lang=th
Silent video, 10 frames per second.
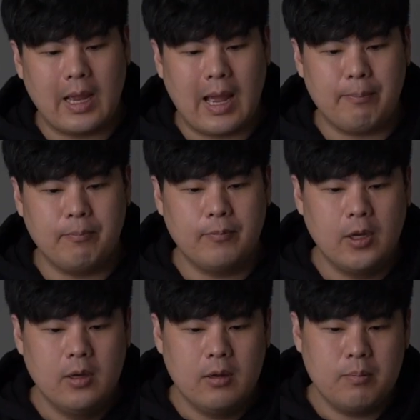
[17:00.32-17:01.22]
นะครับ
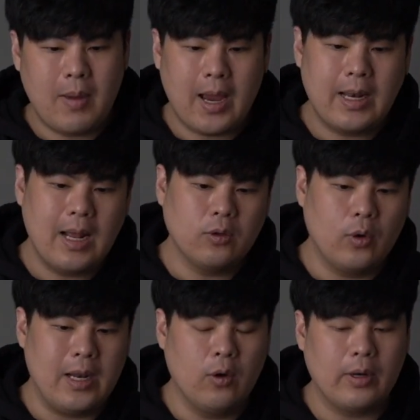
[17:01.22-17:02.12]
แม้กระทั่งต
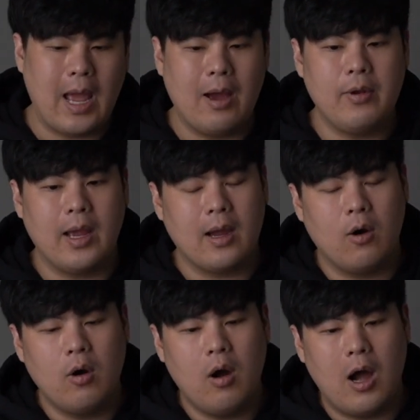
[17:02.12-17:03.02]
รงลิ้นรองเท้าเนี่ย
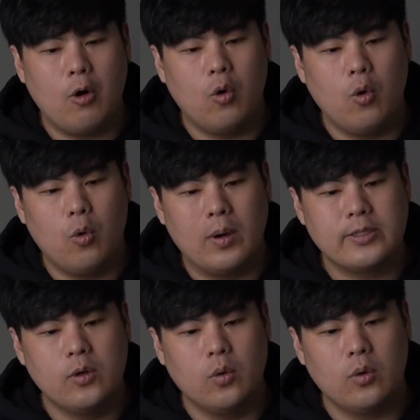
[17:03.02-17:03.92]
เขาก็เอาวั
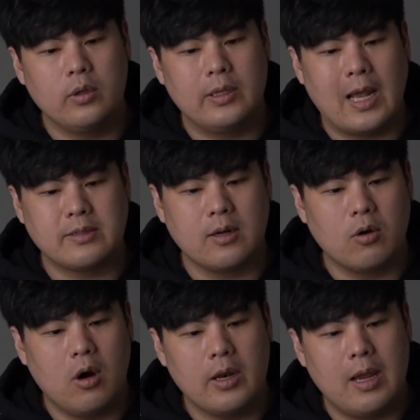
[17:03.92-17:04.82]
สดุหนังสัง
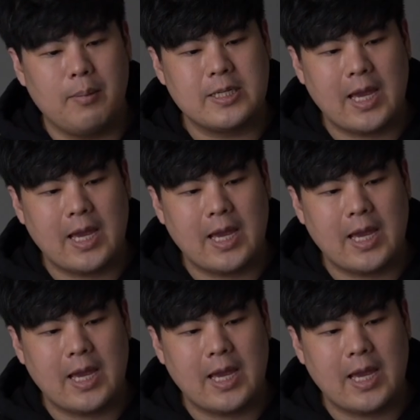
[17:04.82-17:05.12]
เคราะห์เนี่ยมา